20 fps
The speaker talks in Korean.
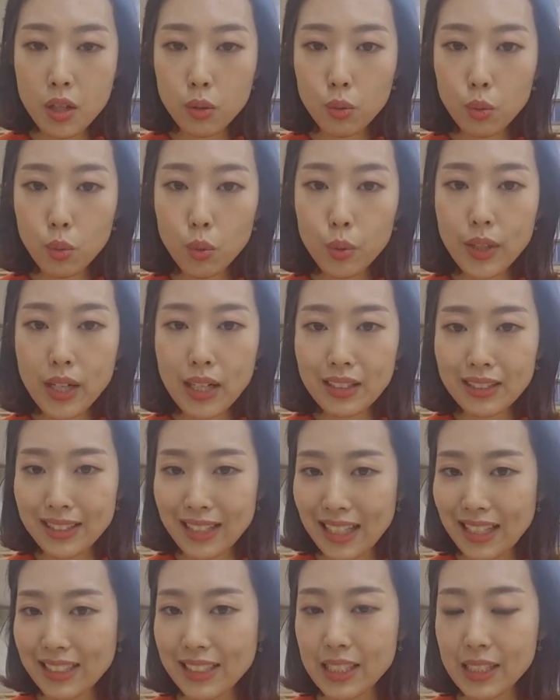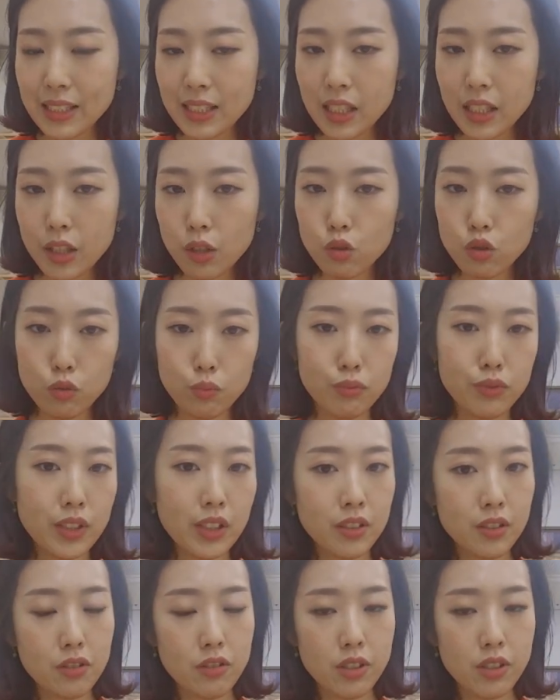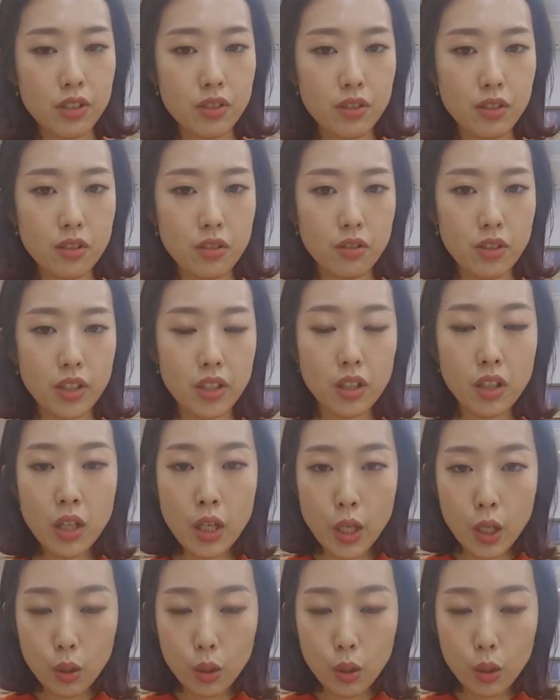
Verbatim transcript: 노랑 낫의 차이 구분하는 거 했을 거예요.